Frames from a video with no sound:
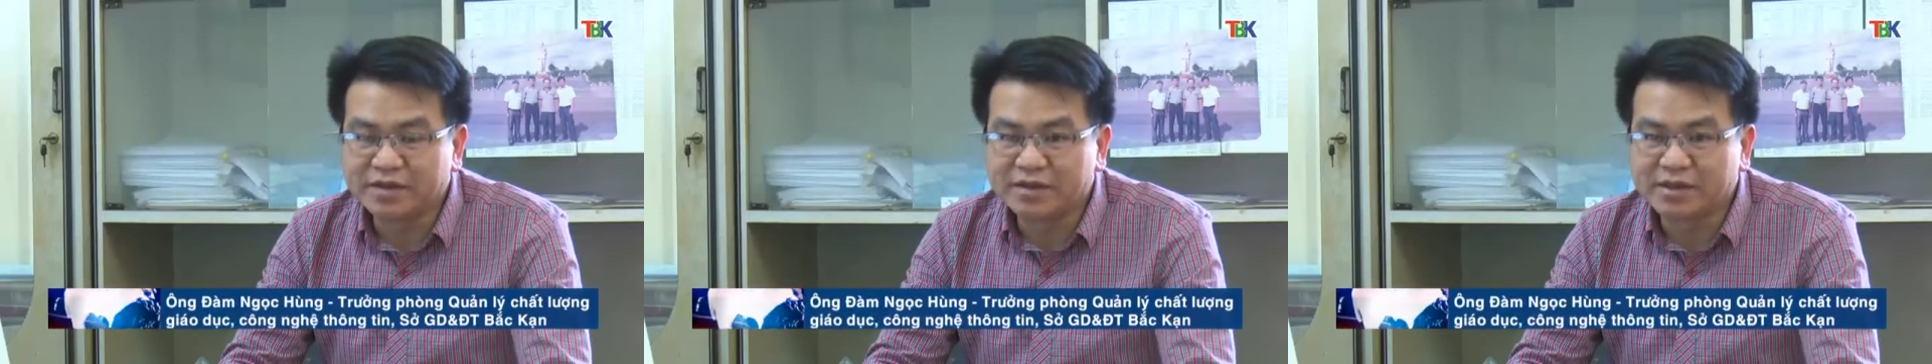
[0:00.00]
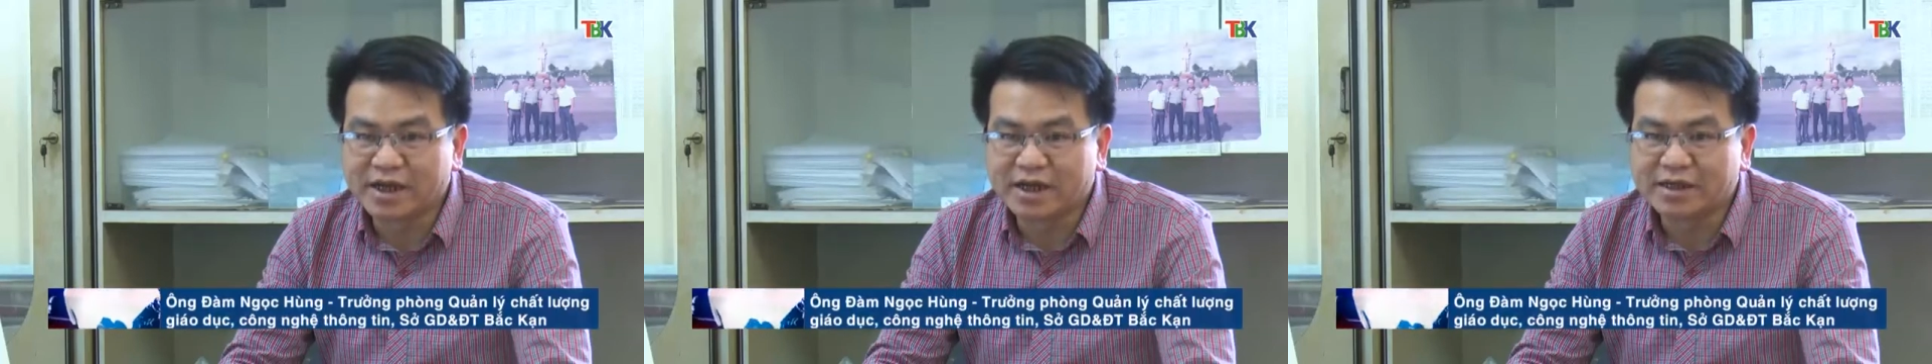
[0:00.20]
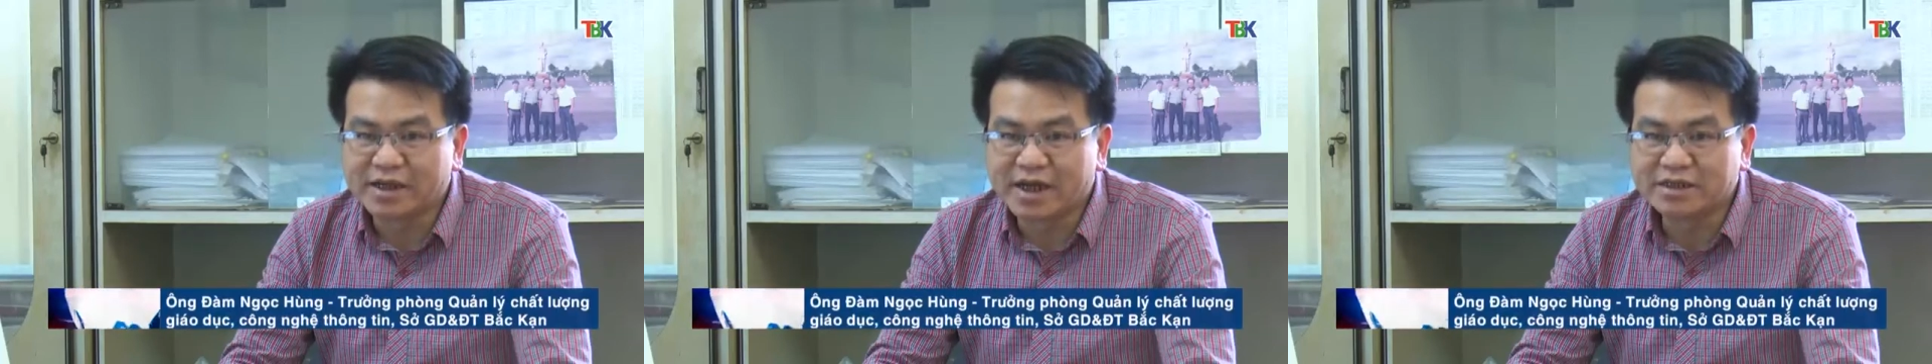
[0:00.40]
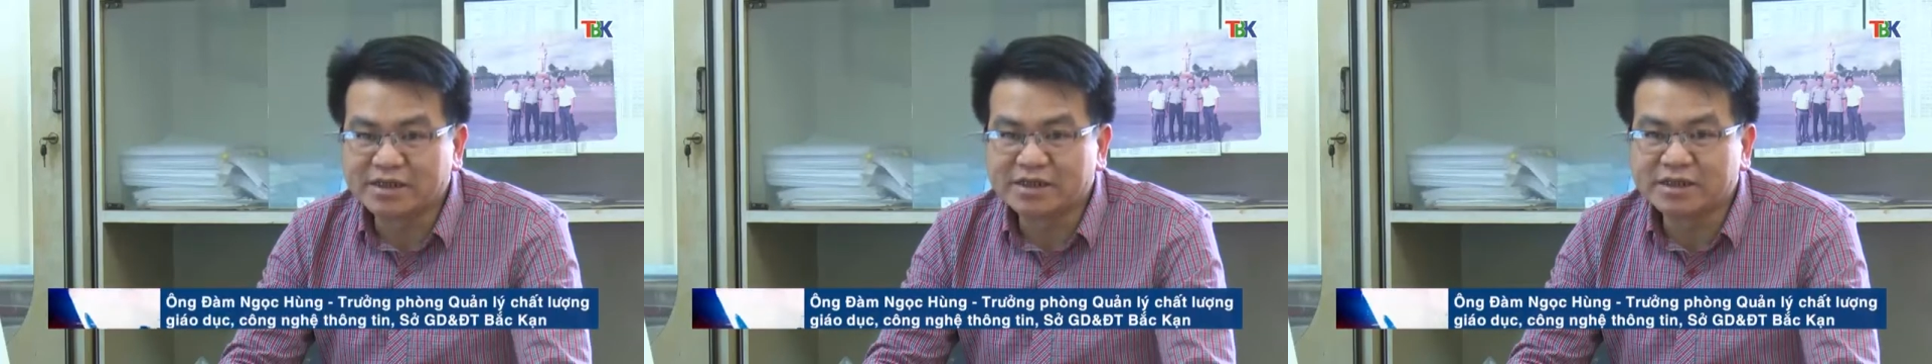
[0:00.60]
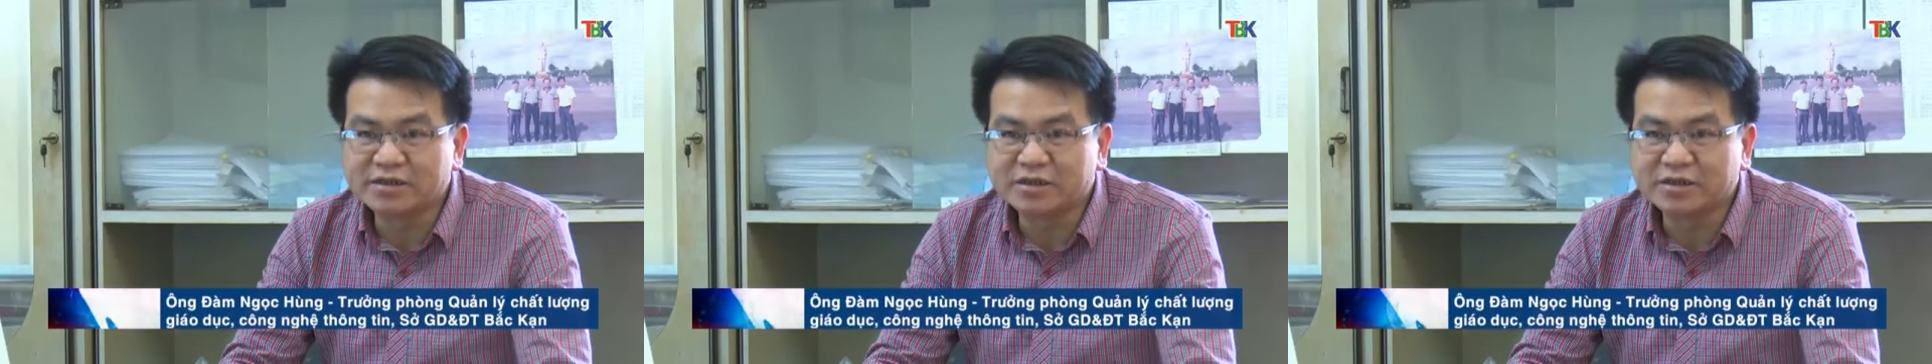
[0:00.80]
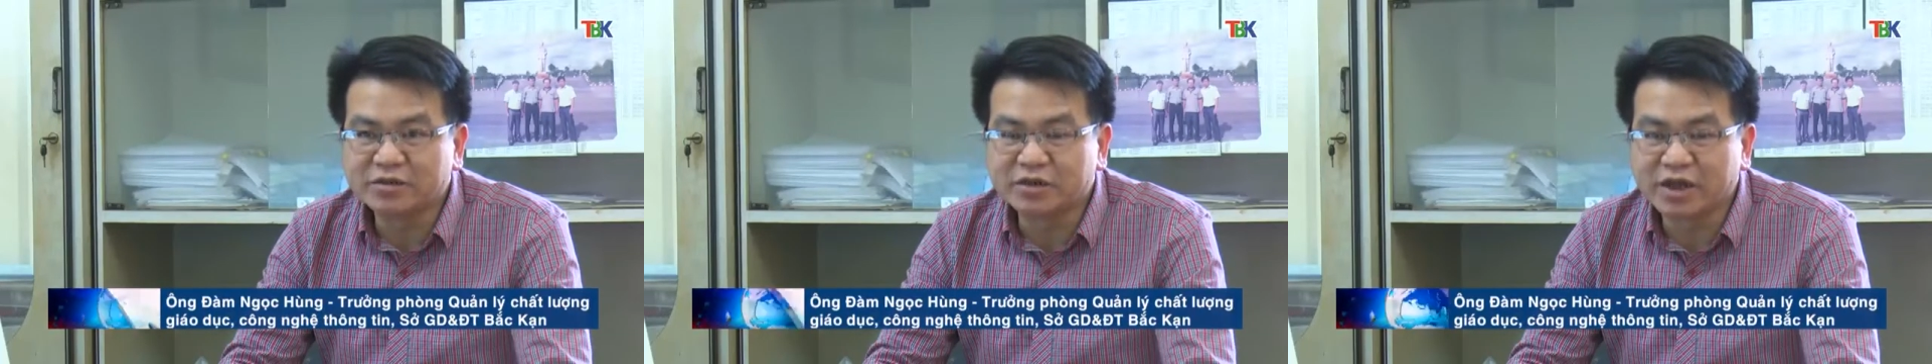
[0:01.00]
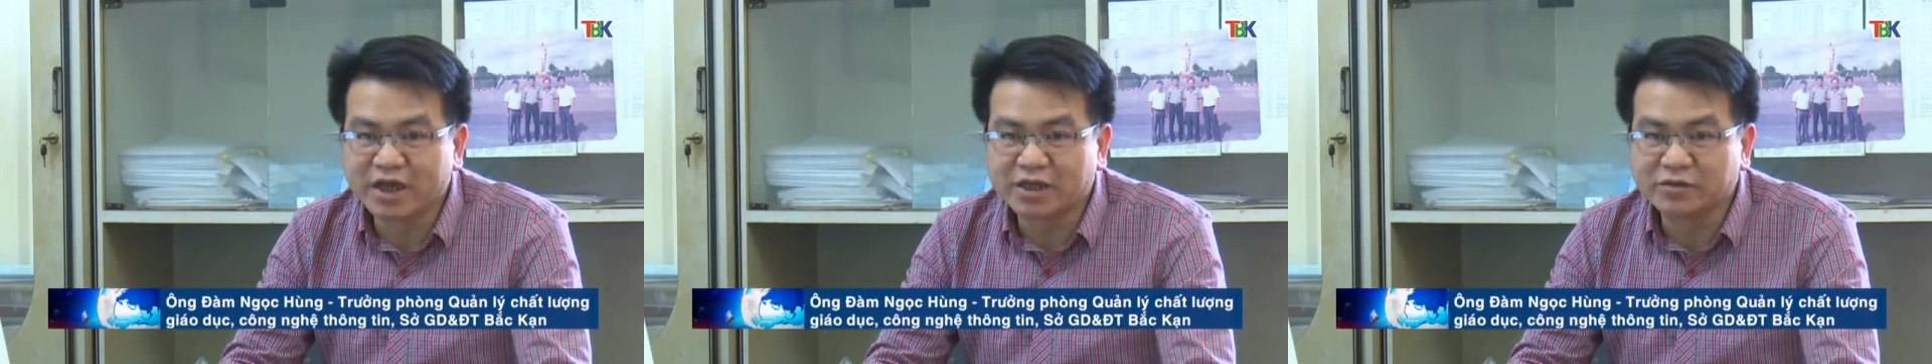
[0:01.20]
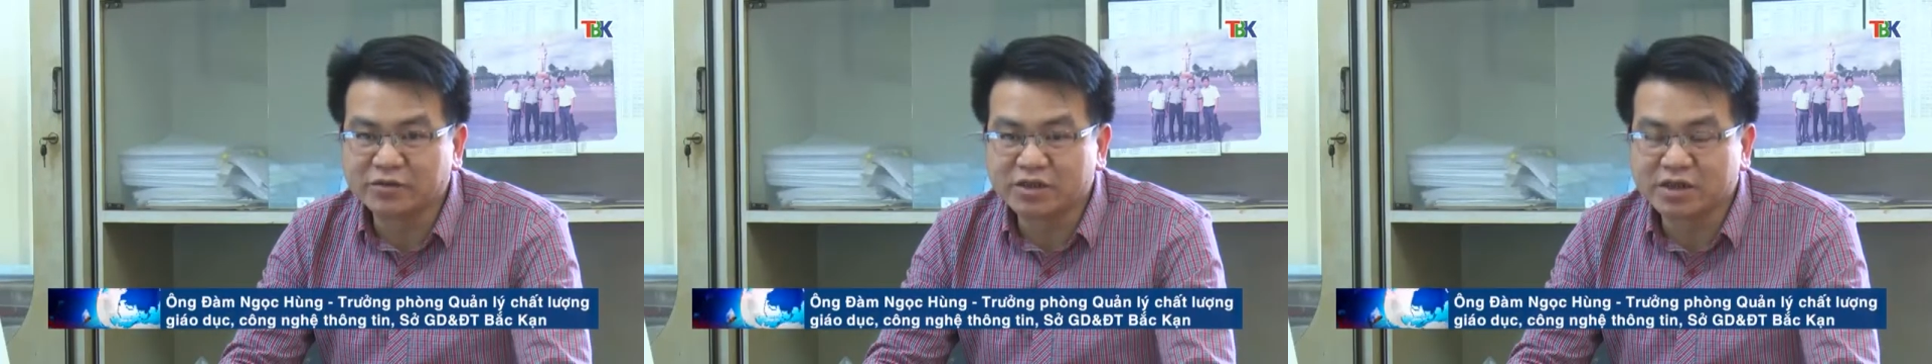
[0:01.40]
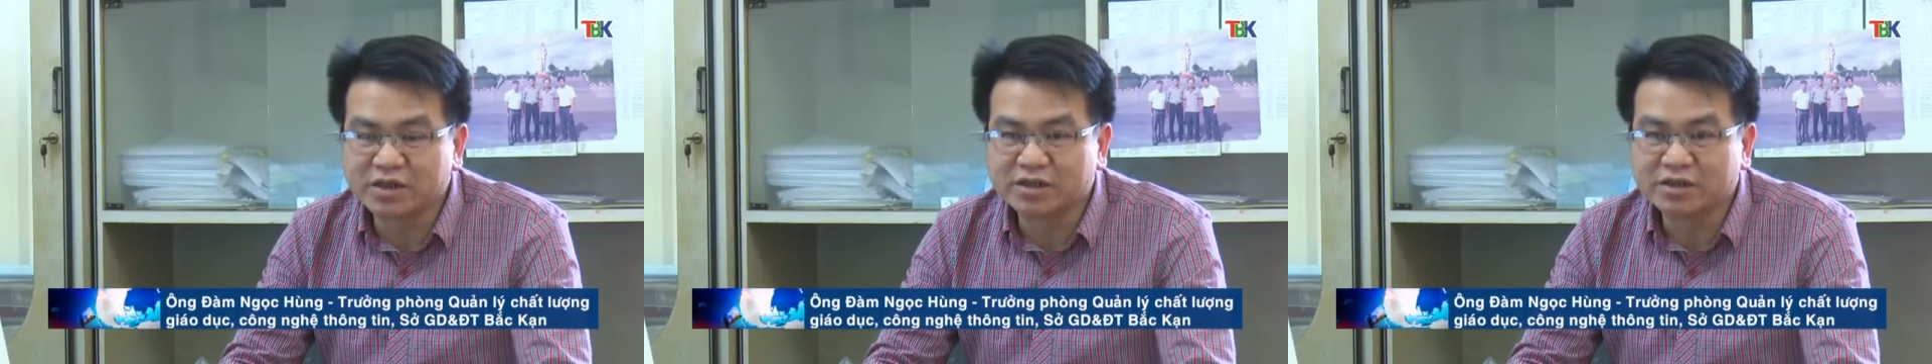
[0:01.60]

ngành đã xây dựng cái hệ thống